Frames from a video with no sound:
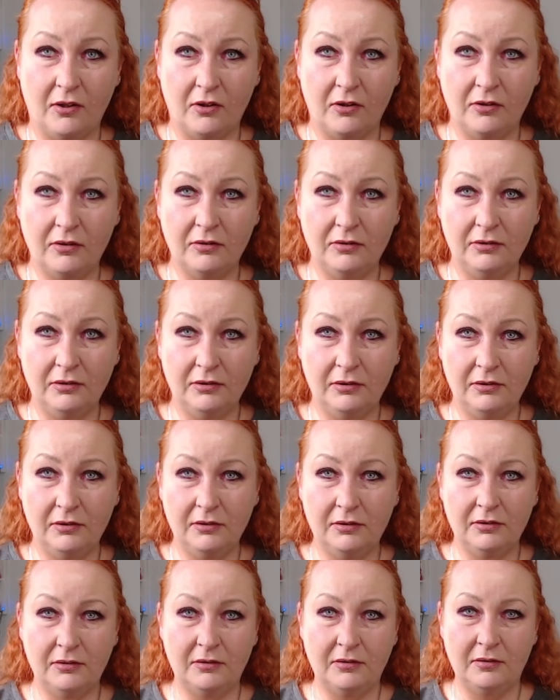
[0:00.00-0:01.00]
O,
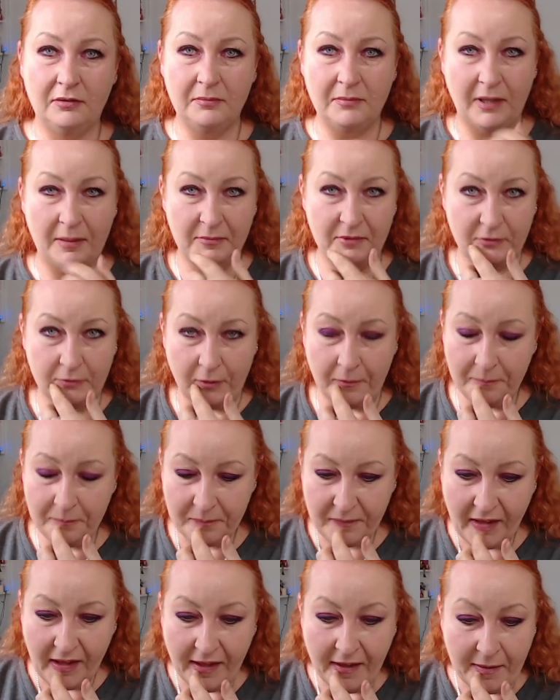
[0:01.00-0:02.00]
mamy to.
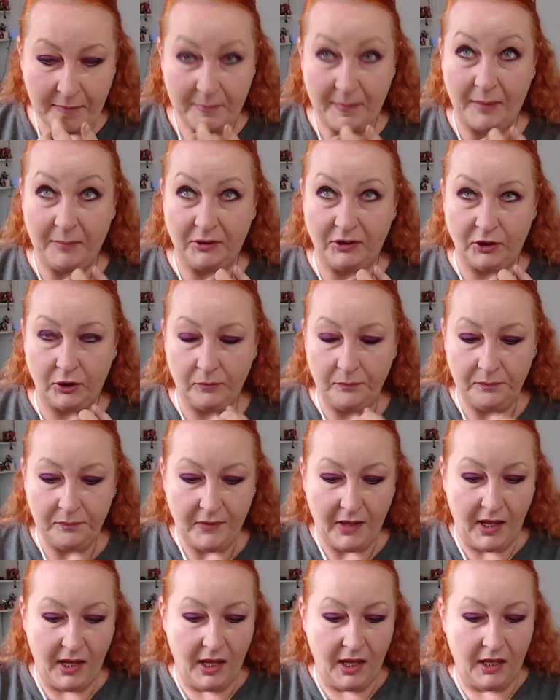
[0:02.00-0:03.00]
Mamy to.
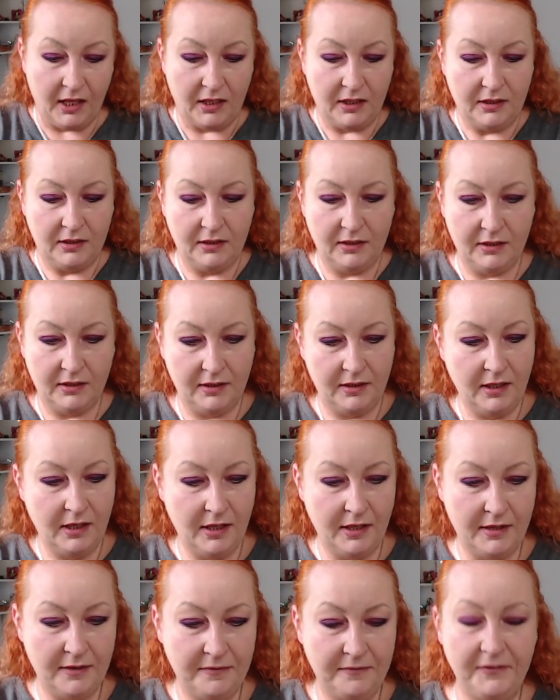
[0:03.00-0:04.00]
E,
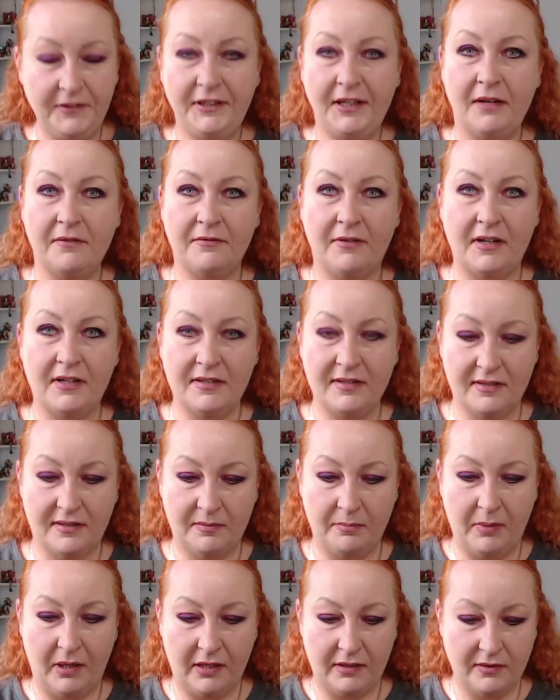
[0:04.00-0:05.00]
witam Was
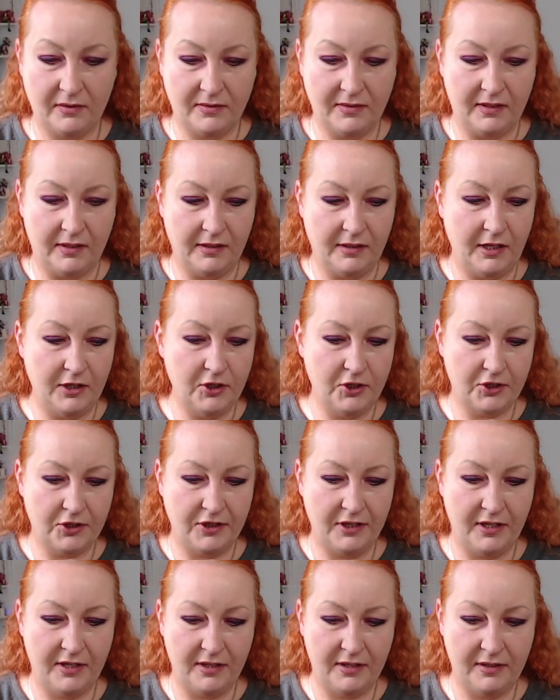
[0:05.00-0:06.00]
bardzo
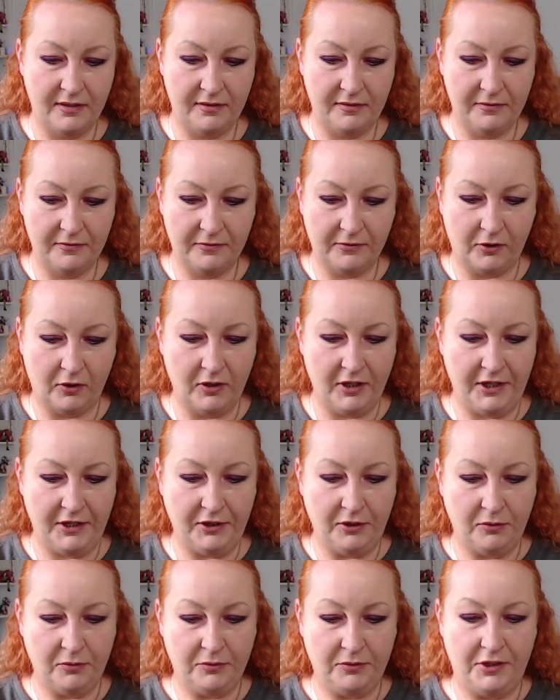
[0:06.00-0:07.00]
serdecznie w
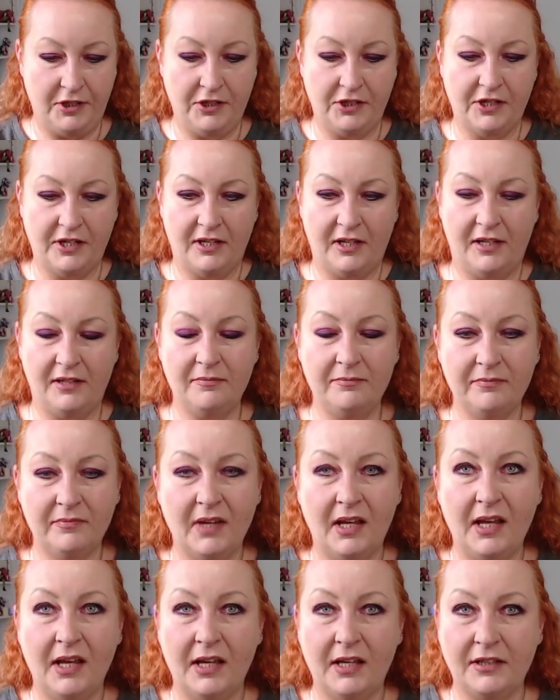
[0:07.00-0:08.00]
kolejną niedzielę.
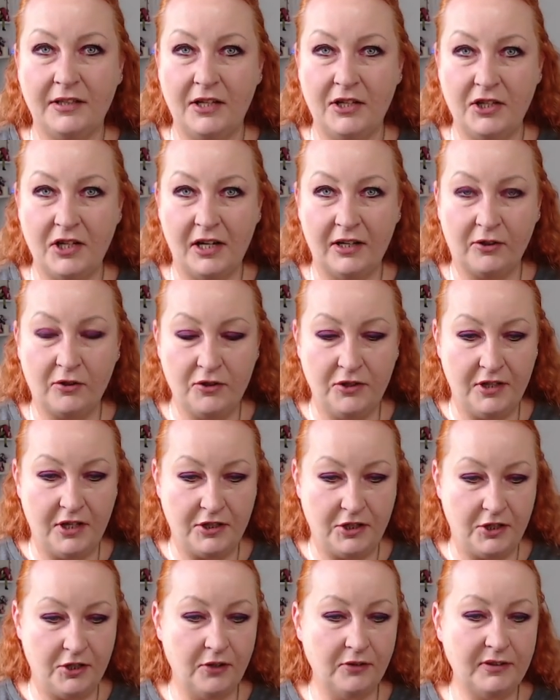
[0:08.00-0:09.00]
Niedziela godzina
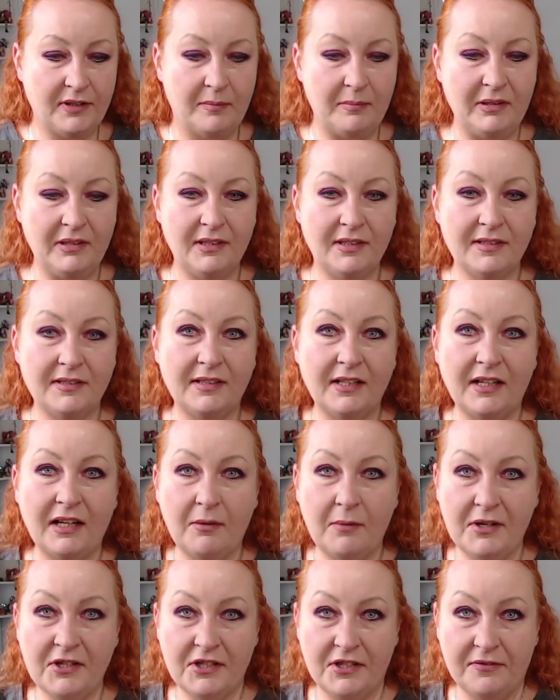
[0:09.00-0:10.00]
10. Będę
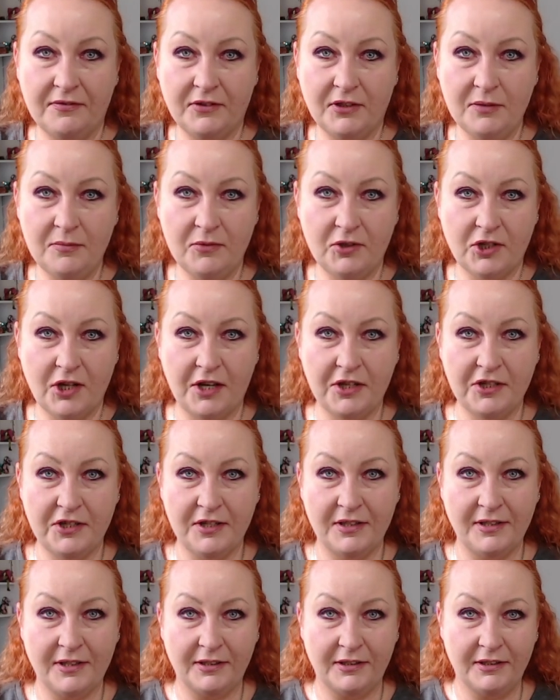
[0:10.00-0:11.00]
starała się w tym
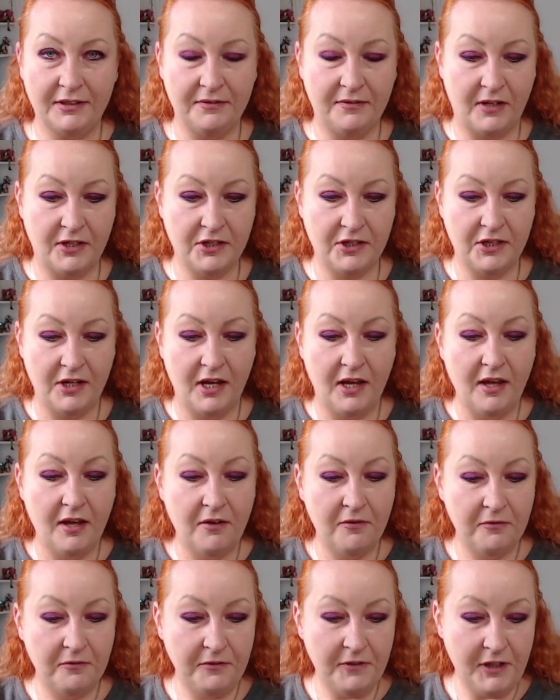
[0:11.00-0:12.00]
czasie nagrywać
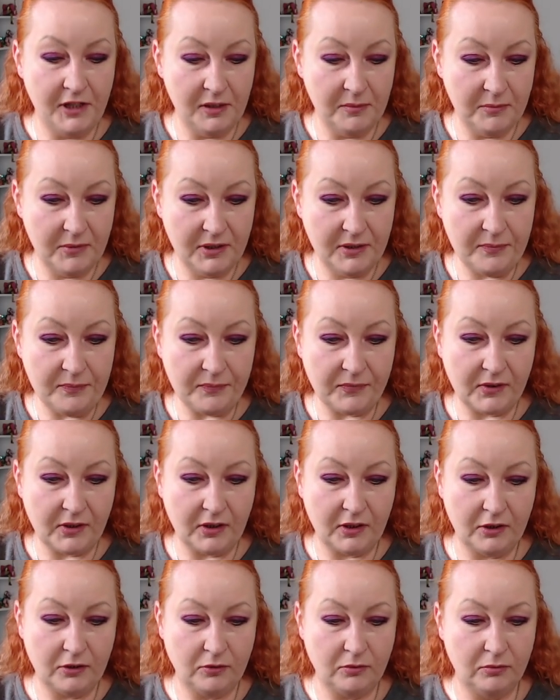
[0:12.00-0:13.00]
filmy,
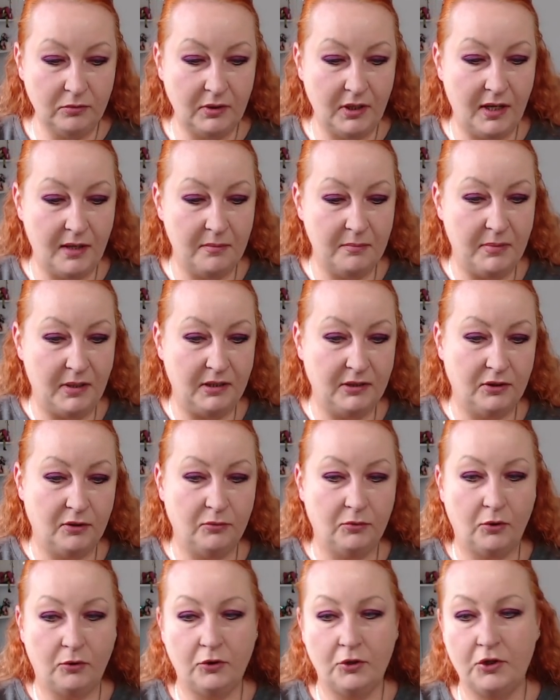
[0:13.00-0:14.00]
które będą
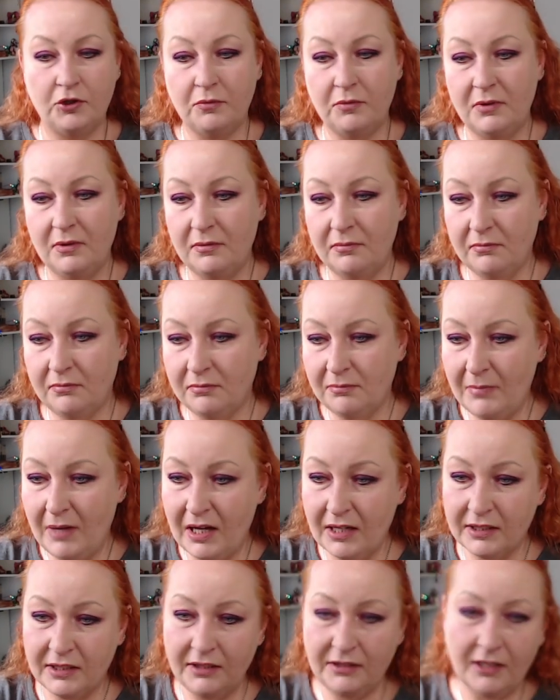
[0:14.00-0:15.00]
dotyczyły
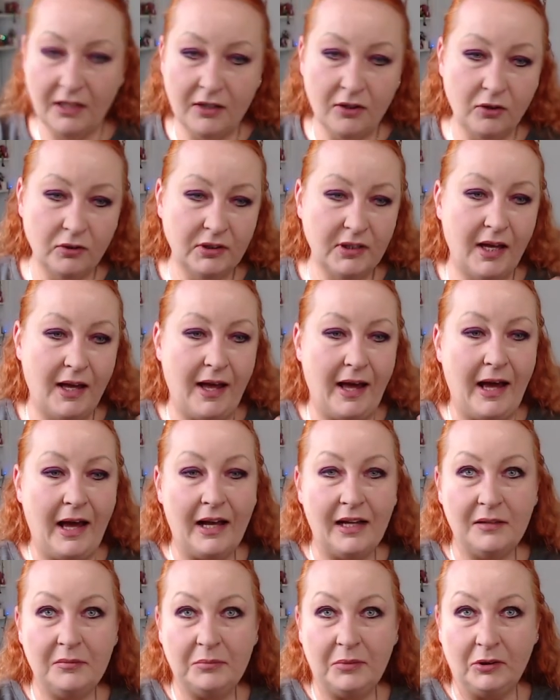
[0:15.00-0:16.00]
magii tarota
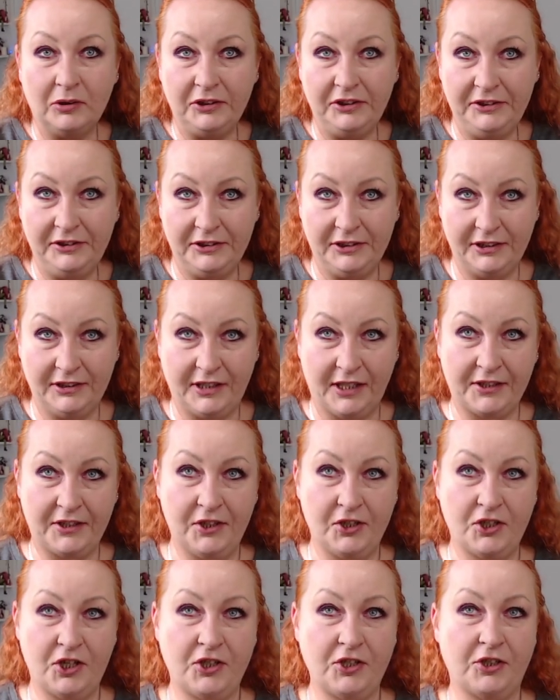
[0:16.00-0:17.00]
albo innych
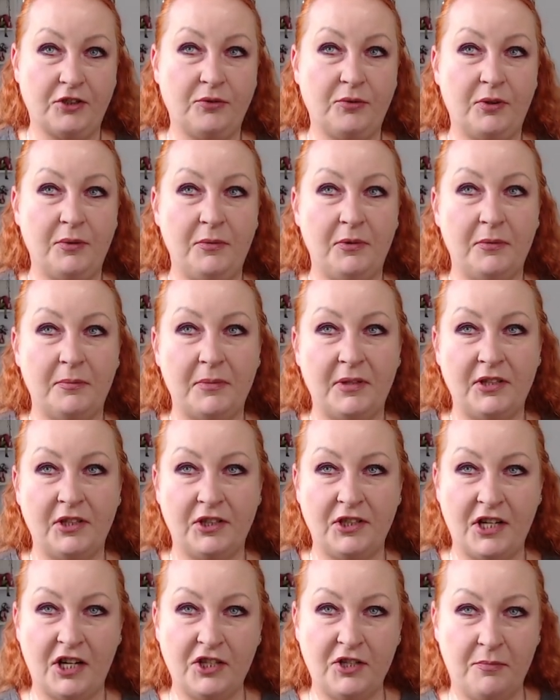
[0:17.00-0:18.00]
takich rzeczy, którymi będę
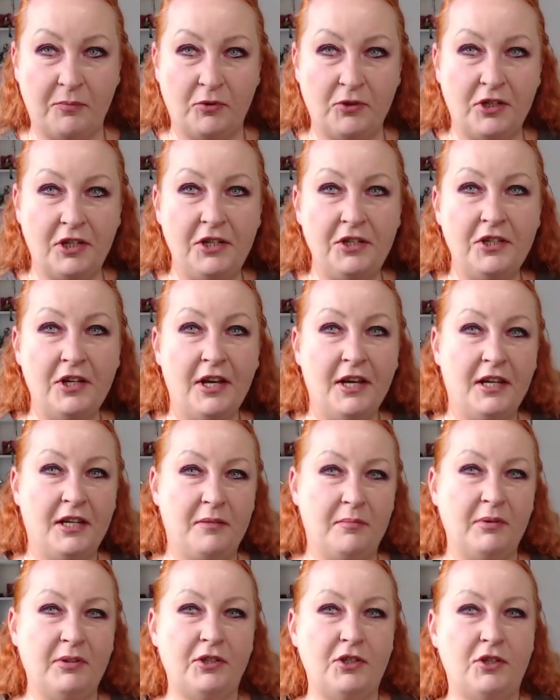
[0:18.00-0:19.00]
chciała się podzielić i
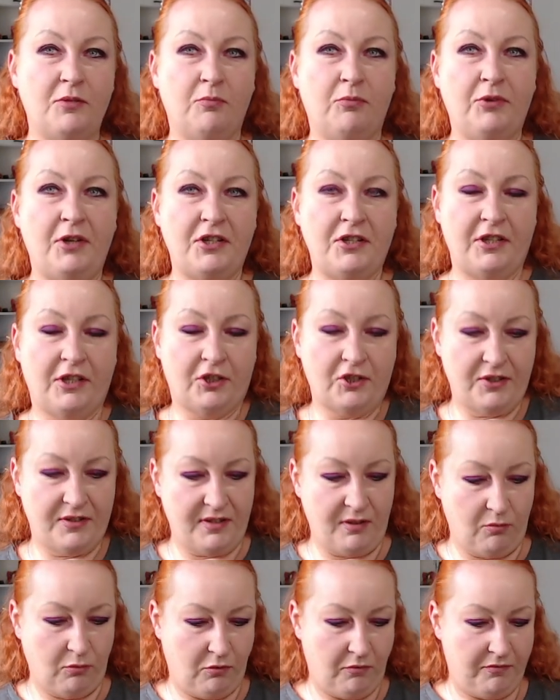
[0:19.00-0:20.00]
będę się bujać na
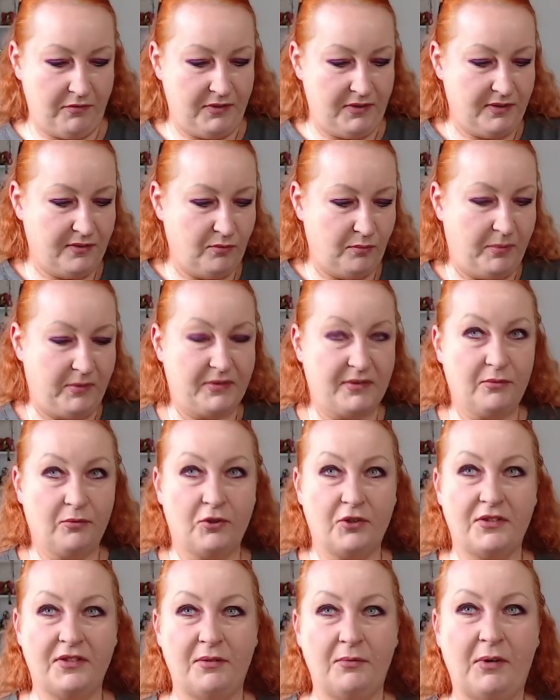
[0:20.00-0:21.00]
krzesełku. Widzę, super są
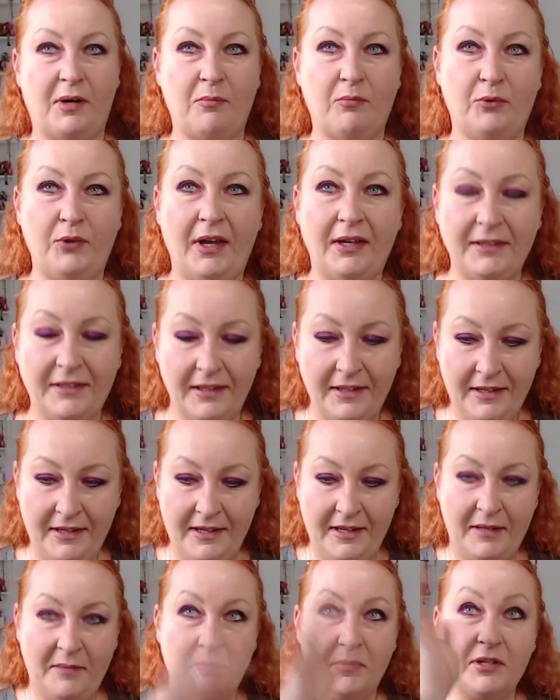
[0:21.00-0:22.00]
krzesełka bujane,
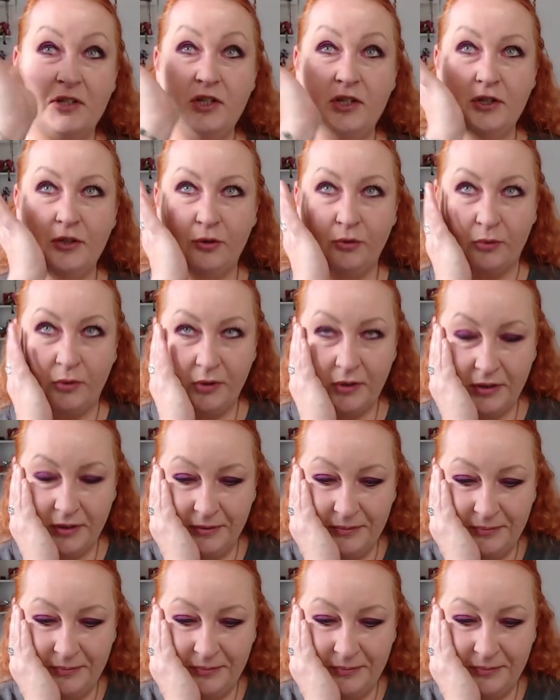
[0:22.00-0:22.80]
będzie ruch.